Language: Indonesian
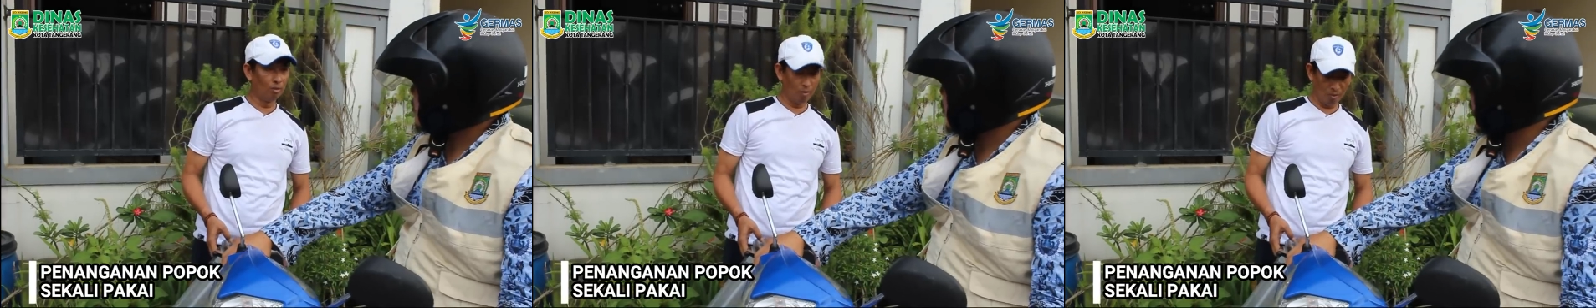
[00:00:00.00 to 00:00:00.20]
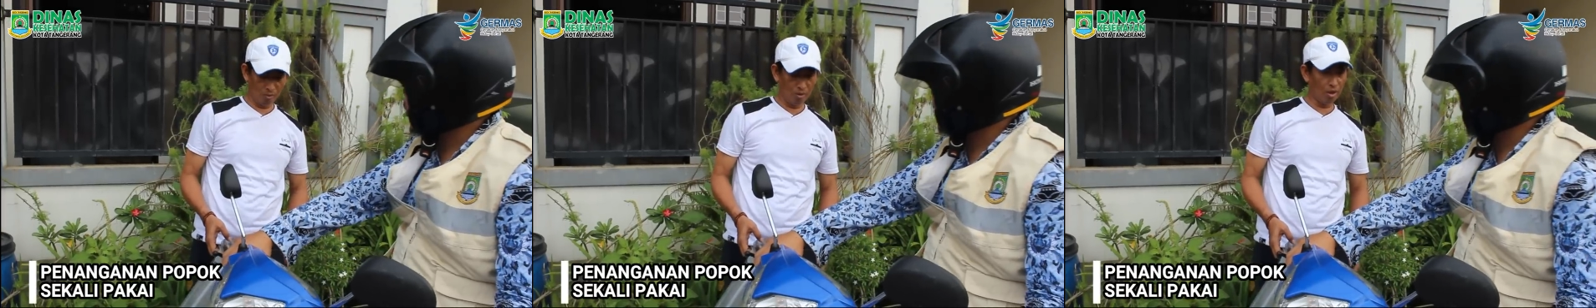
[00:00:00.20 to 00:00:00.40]

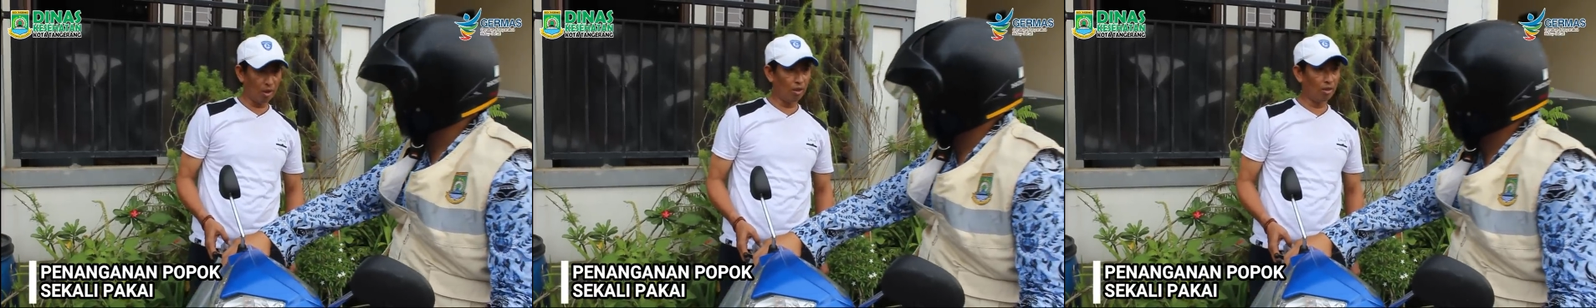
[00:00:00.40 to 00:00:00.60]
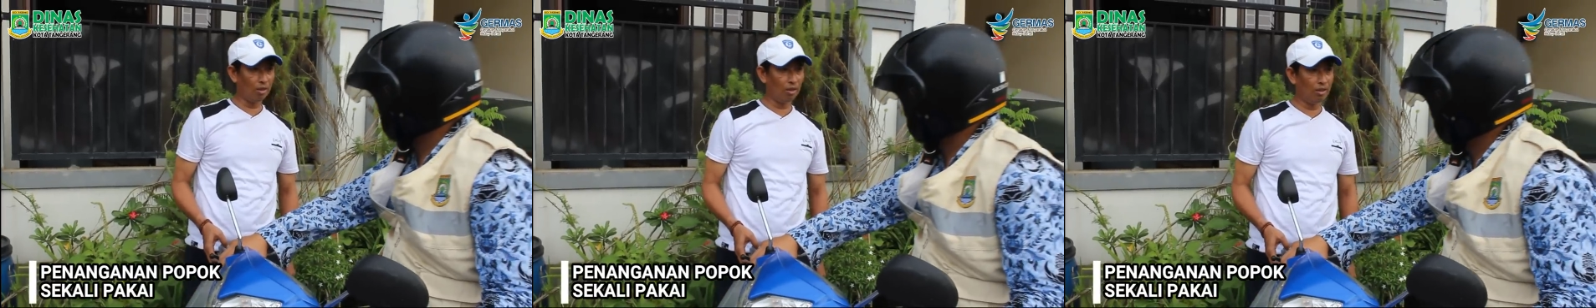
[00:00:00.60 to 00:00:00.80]
popok
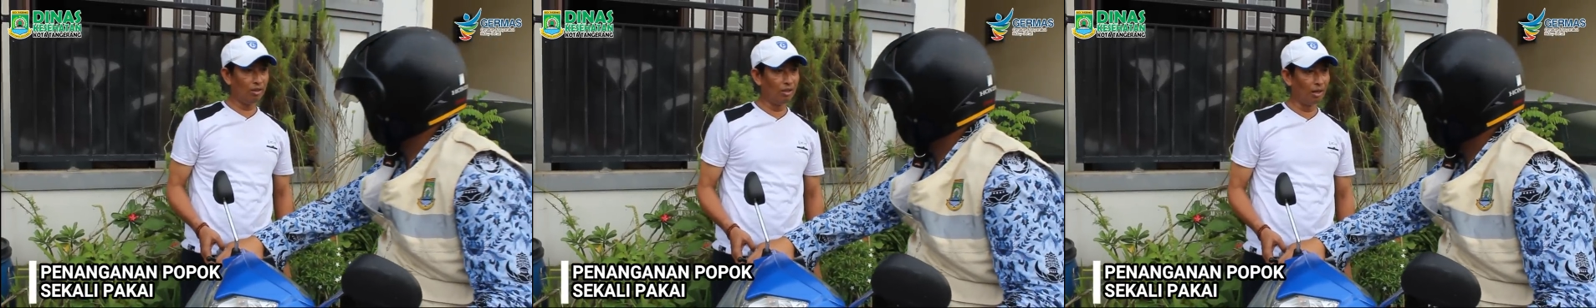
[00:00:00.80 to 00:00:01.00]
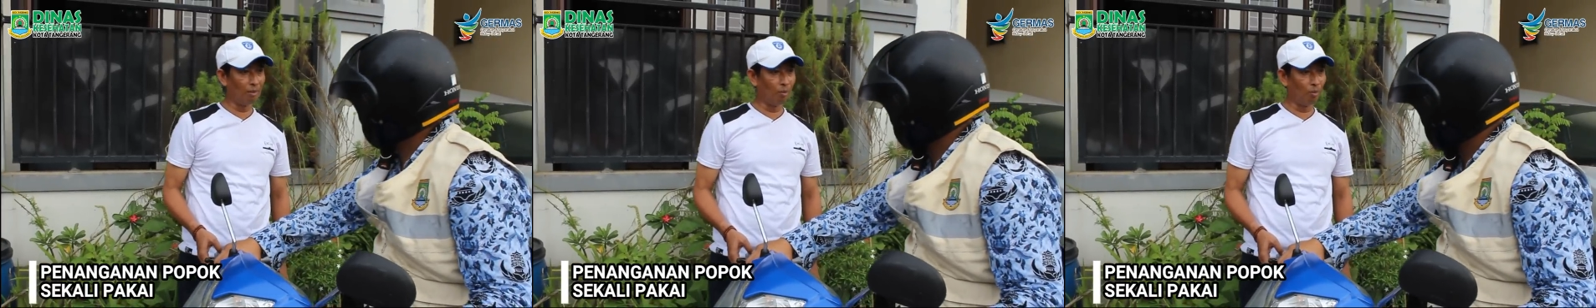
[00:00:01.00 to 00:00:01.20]
Udah,
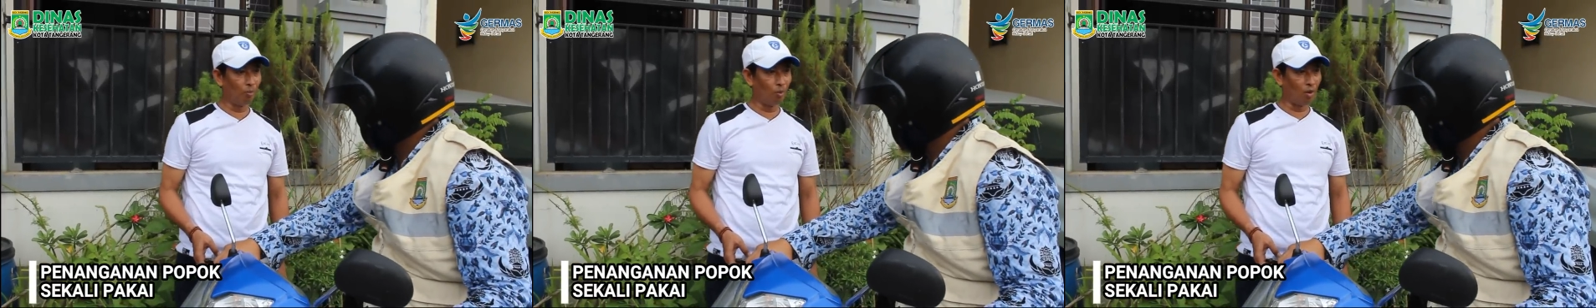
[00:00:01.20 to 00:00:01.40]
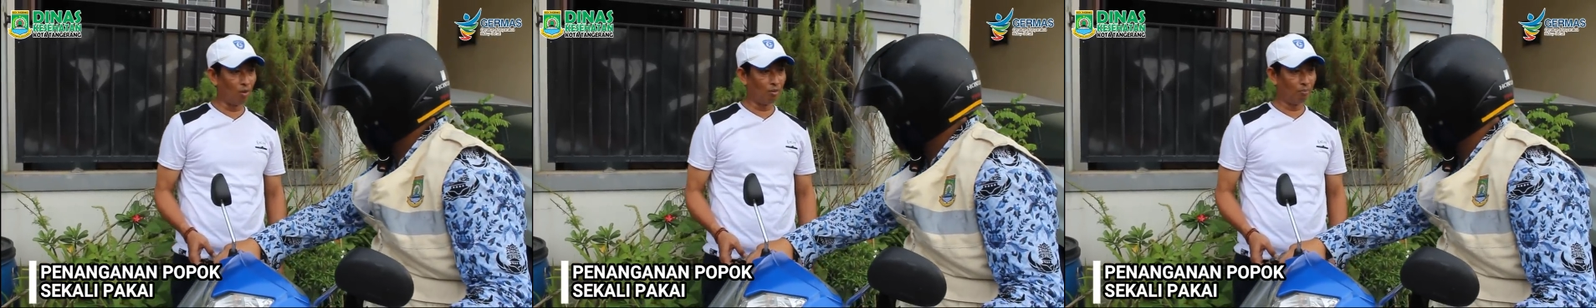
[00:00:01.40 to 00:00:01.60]
iya
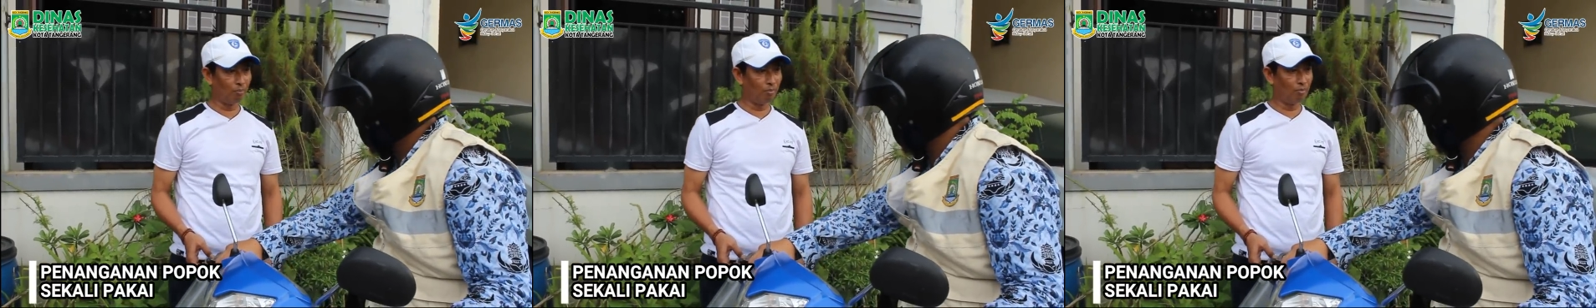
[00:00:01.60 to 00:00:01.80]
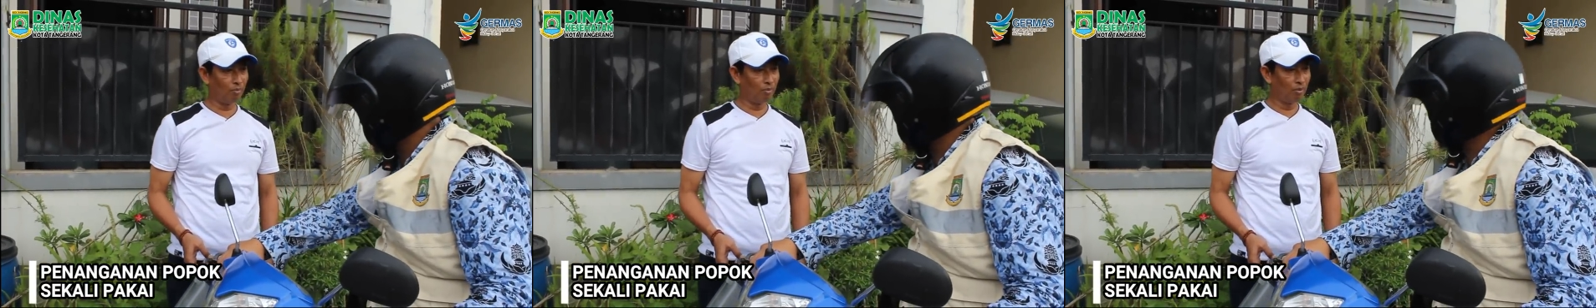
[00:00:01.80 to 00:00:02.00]
popok
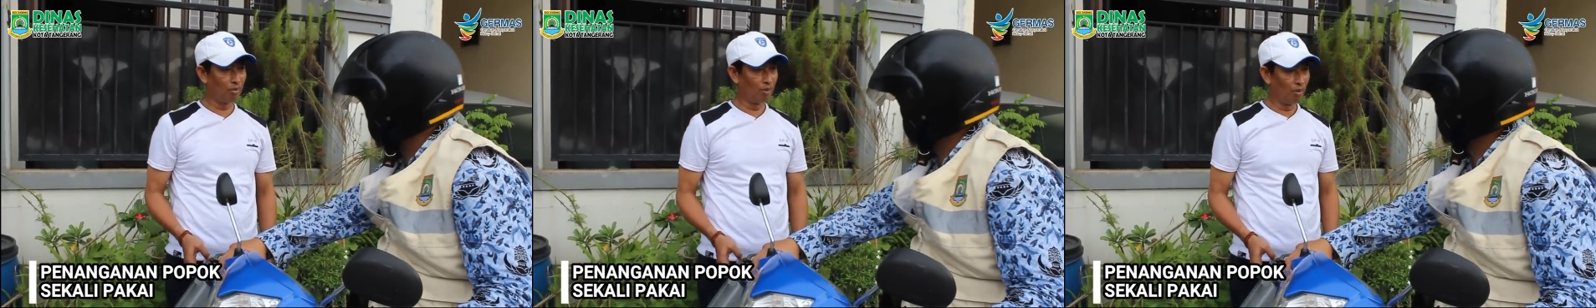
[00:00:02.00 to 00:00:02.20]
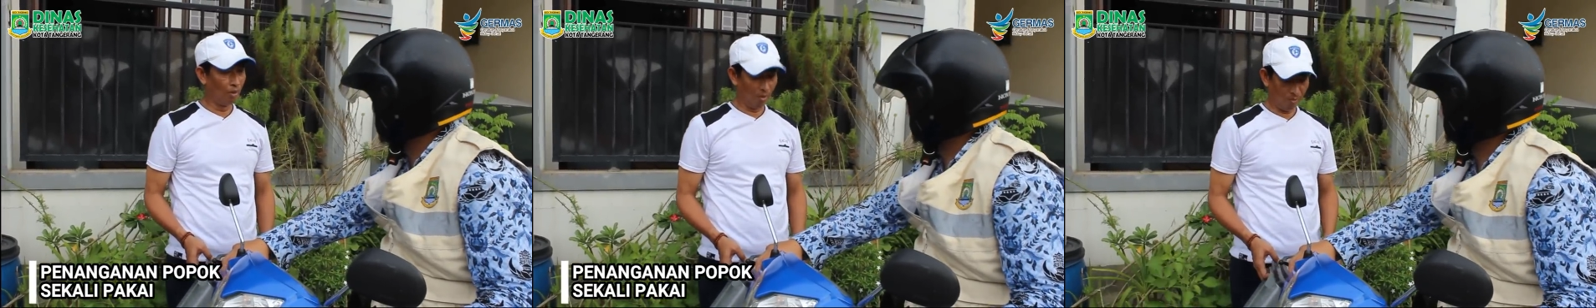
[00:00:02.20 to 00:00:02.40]
popok
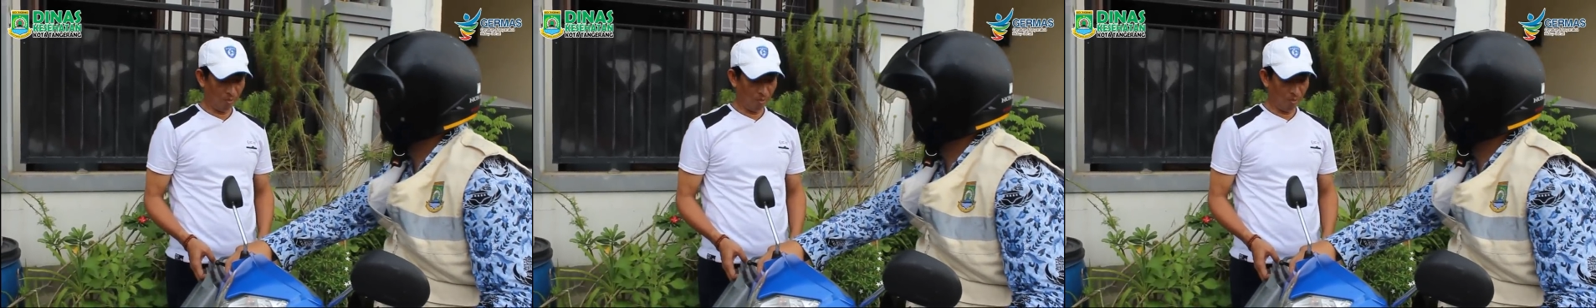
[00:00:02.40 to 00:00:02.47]
apa